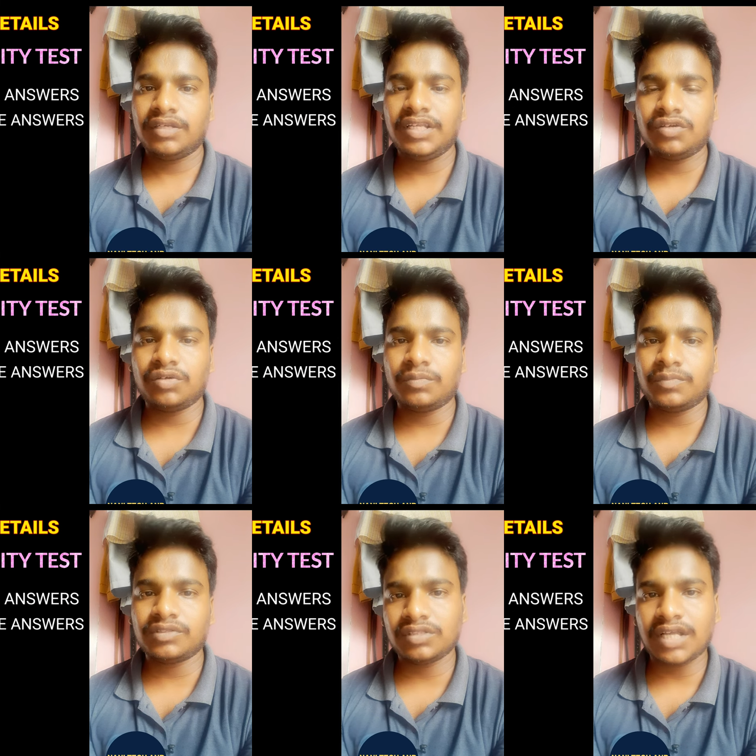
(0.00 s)
నీకు
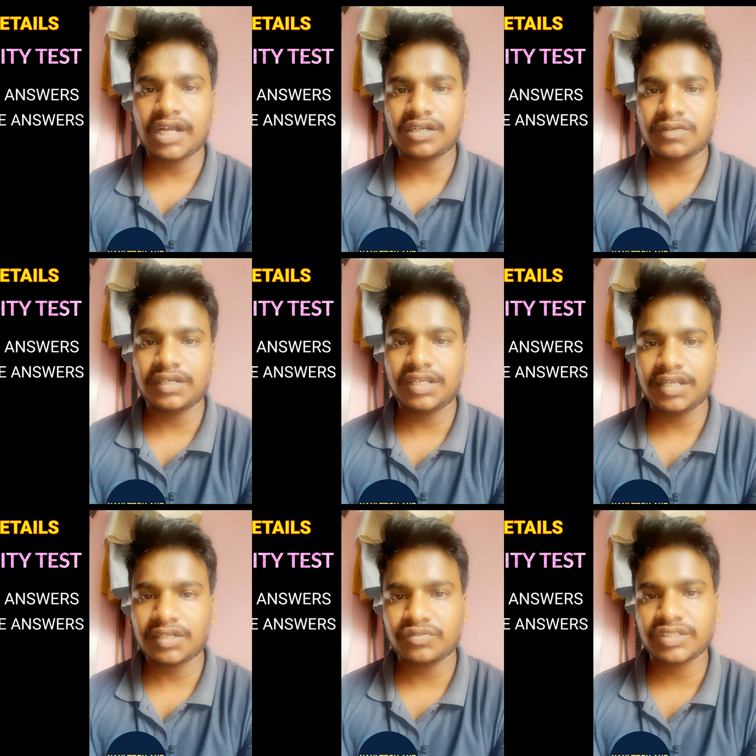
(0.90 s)
మందు తాగటం అంటే
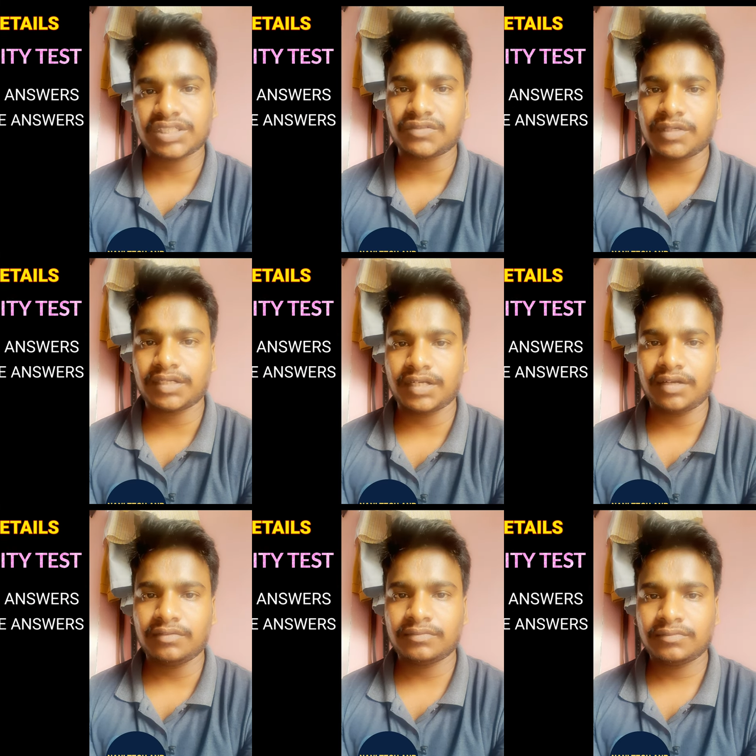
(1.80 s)
ఎక్కువ ఇష్టం అంటాడు